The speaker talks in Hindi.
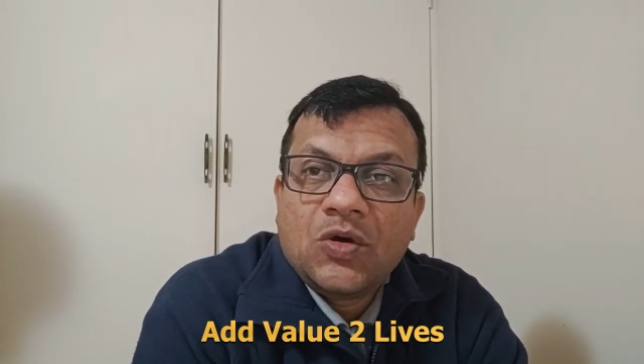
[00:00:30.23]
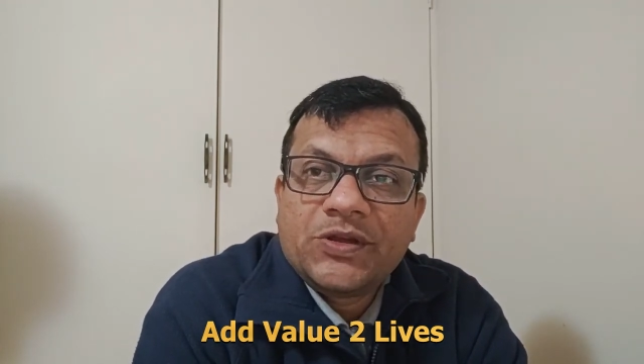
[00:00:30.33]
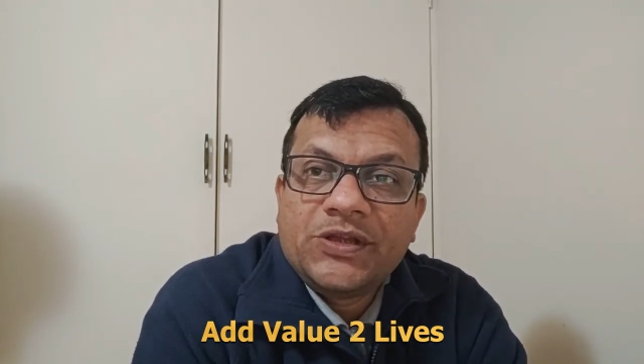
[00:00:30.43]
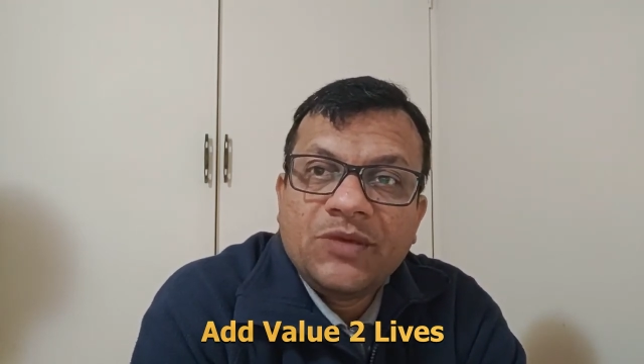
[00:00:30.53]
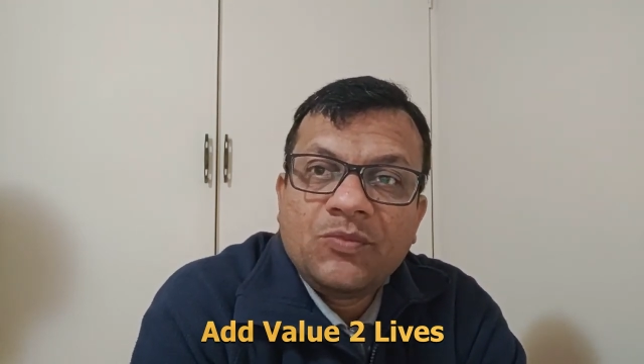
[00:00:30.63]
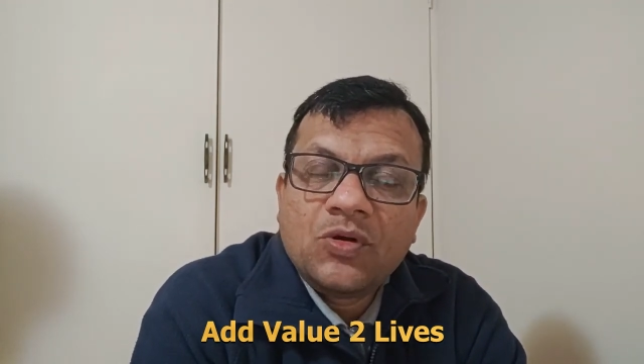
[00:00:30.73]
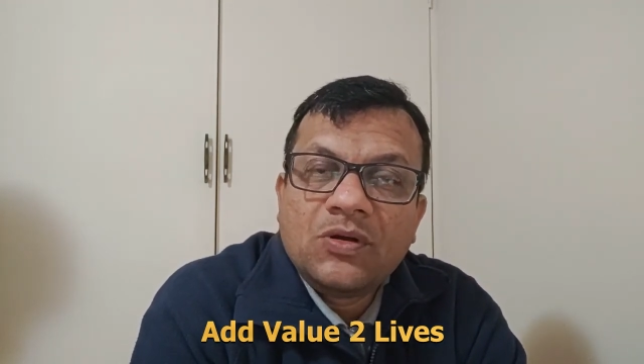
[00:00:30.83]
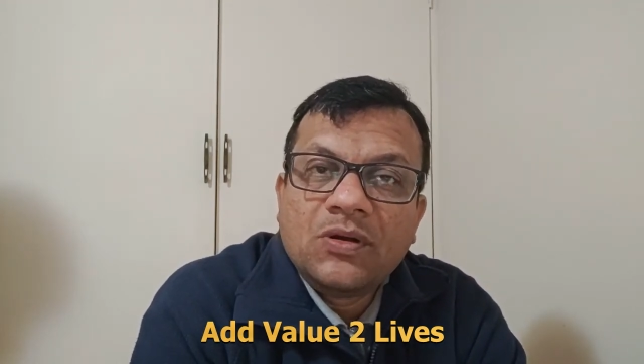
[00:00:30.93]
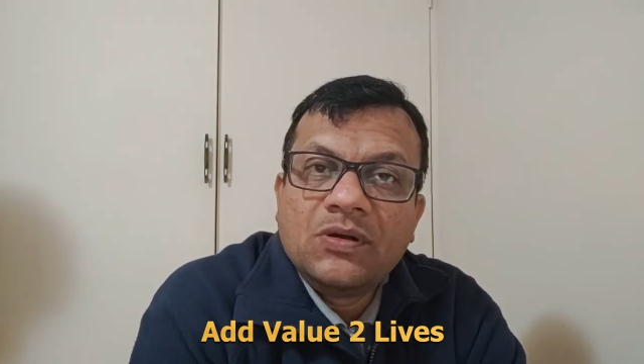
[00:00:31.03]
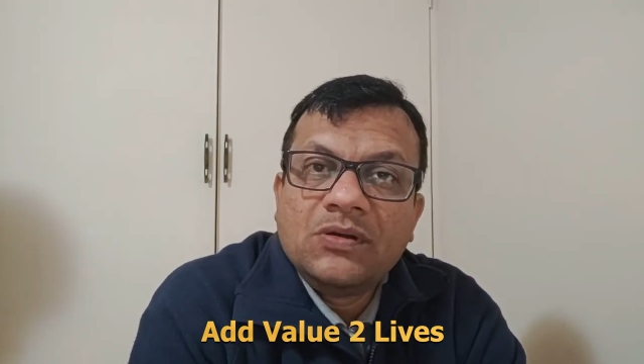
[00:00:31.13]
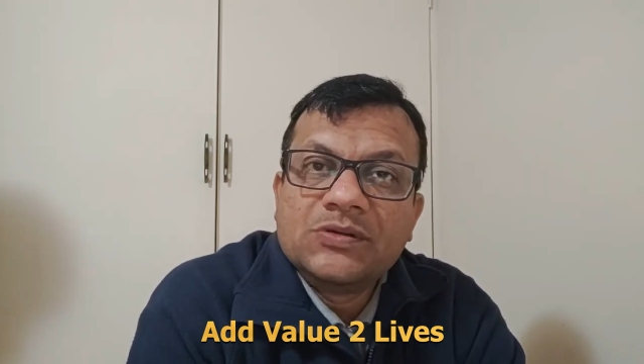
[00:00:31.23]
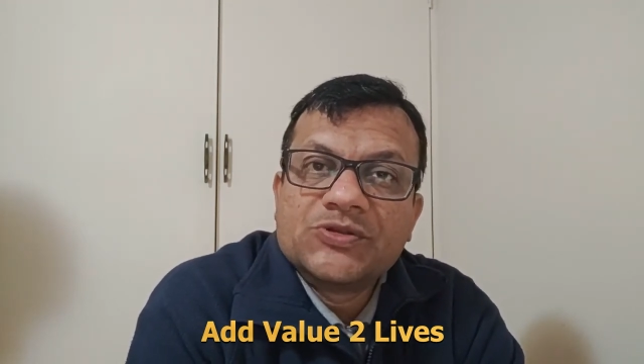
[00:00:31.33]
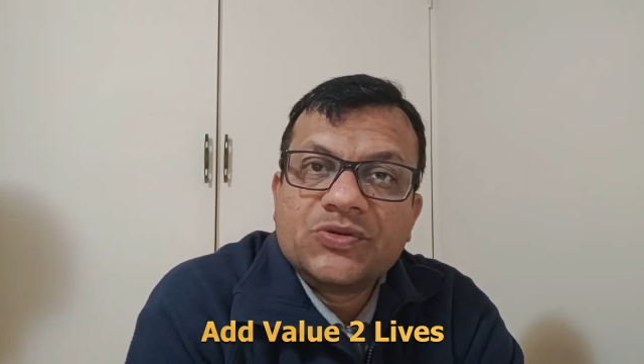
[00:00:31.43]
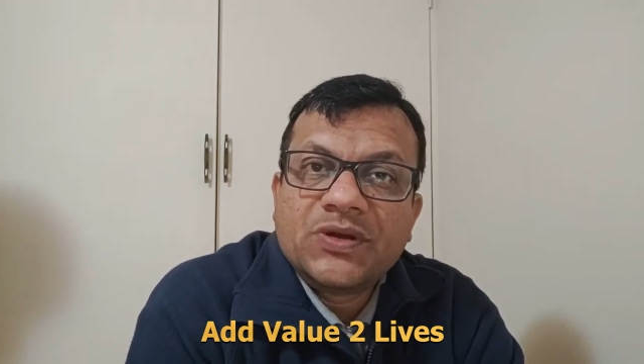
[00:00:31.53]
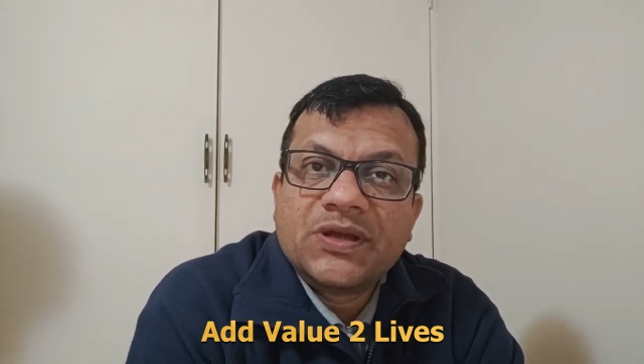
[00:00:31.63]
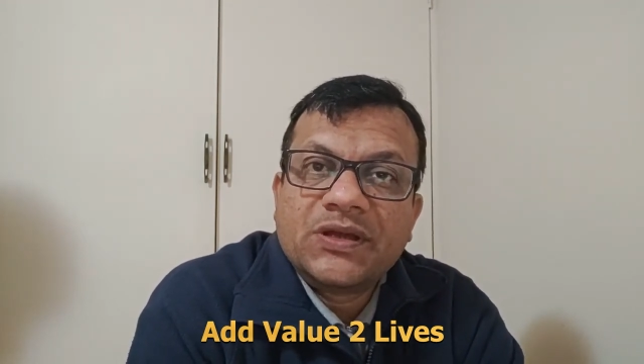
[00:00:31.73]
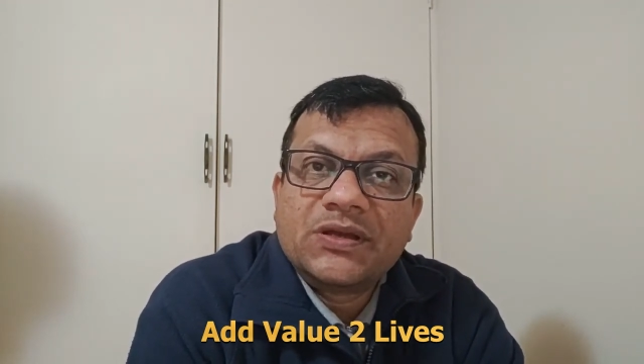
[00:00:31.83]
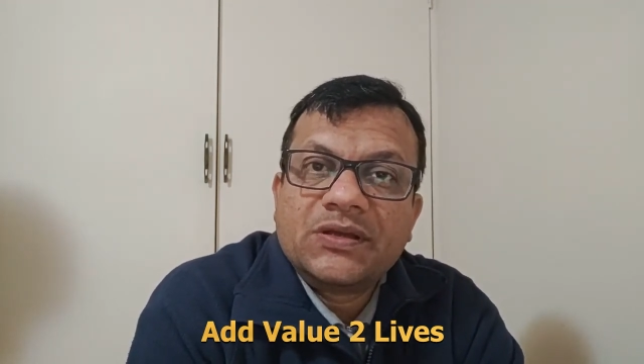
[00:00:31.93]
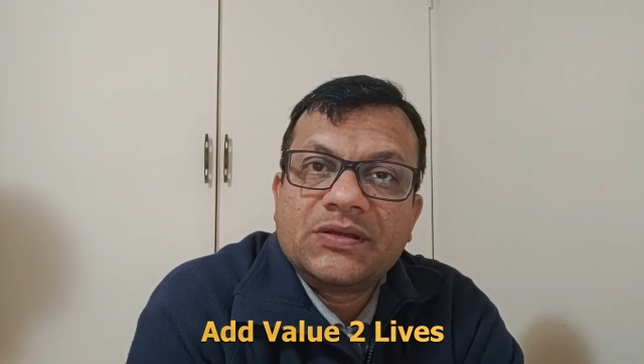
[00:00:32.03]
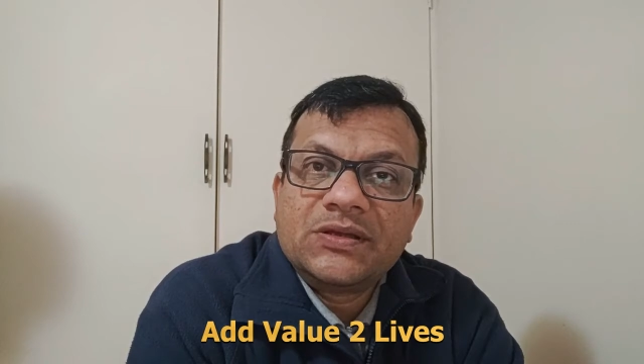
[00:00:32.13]
और ये मॉडल जो है
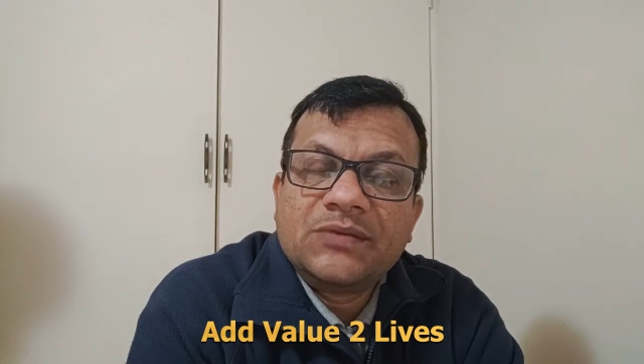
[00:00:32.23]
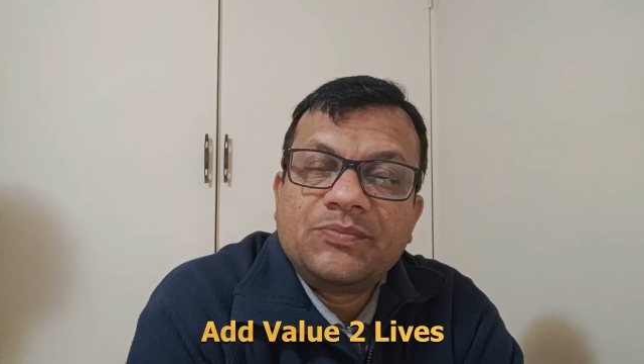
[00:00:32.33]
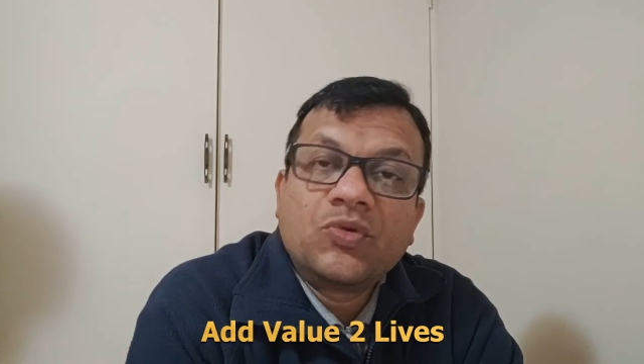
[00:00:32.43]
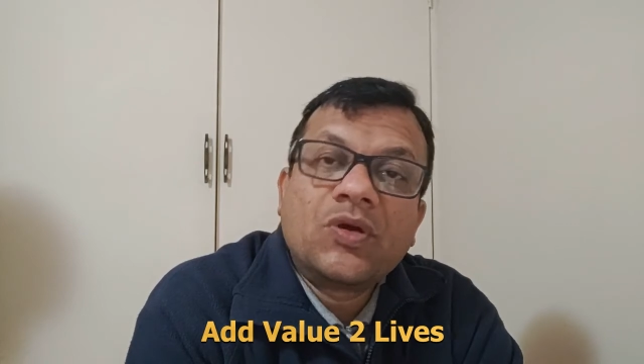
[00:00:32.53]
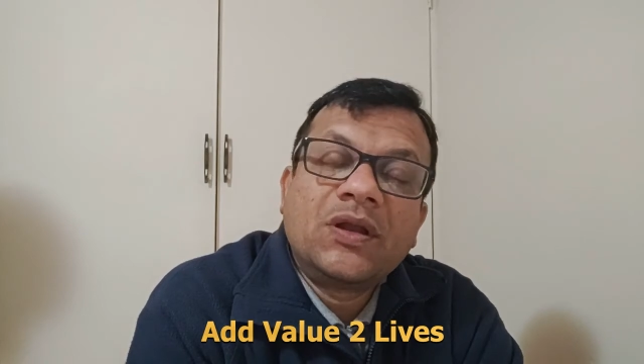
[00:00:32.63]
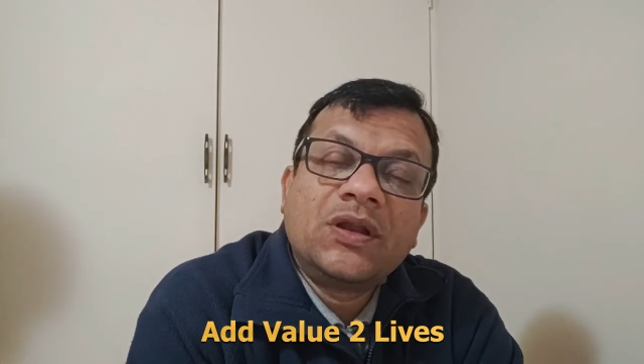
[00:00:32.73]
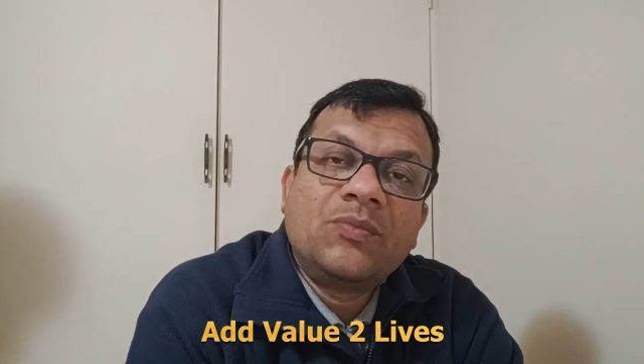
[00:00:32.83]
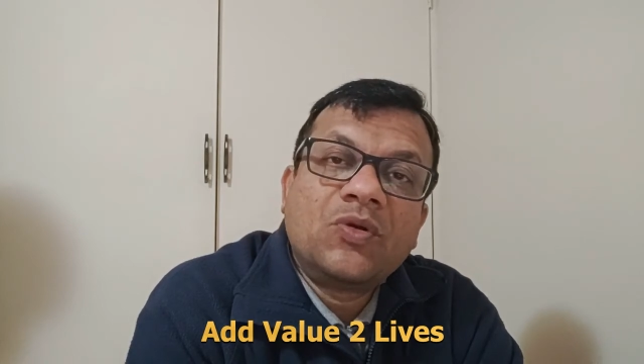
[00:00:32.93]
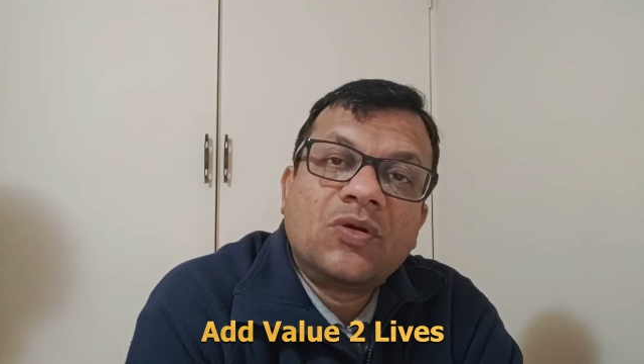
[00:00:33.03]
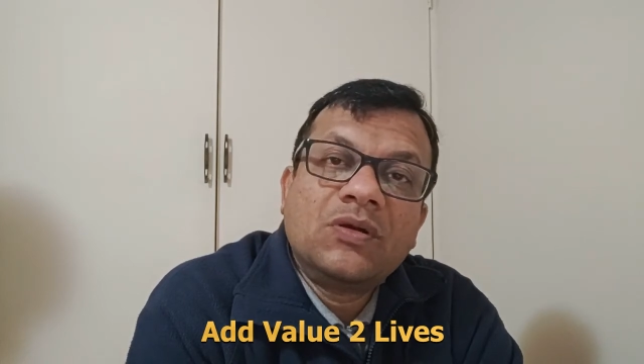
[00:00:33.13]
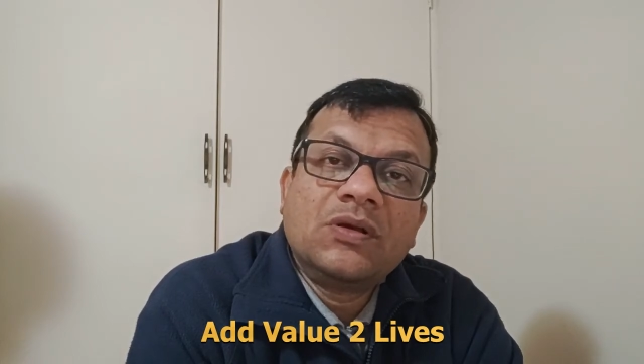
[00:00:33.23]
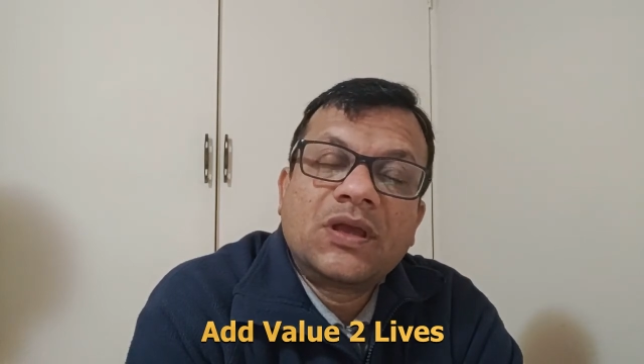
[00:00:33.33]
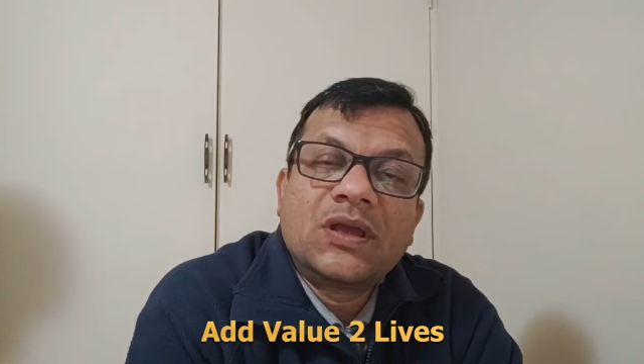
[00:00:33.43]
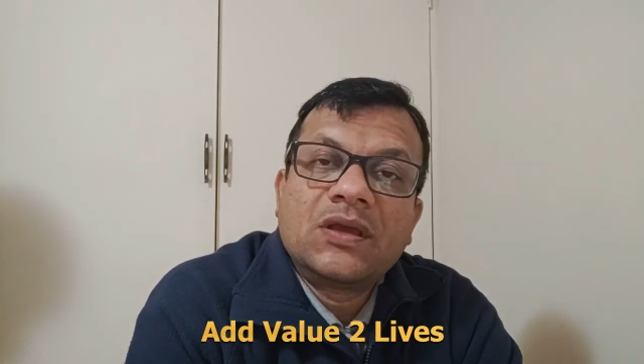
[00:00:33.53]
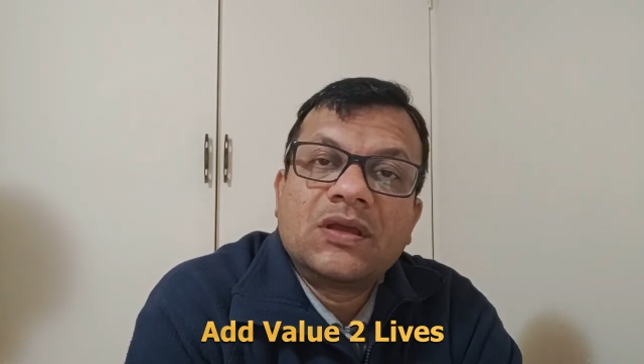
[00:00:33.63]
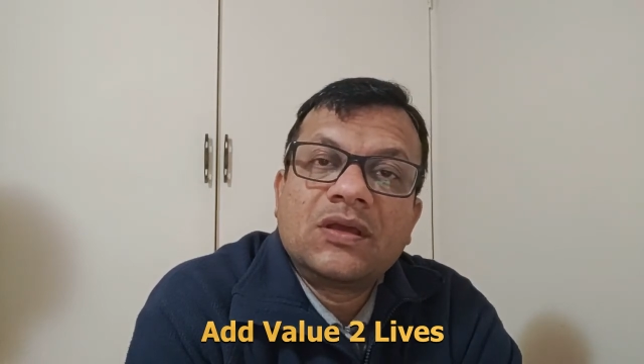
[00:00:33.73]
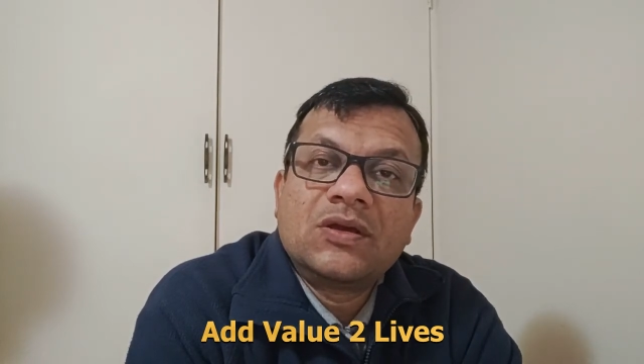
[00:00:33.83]
ये पुराने मॉडल के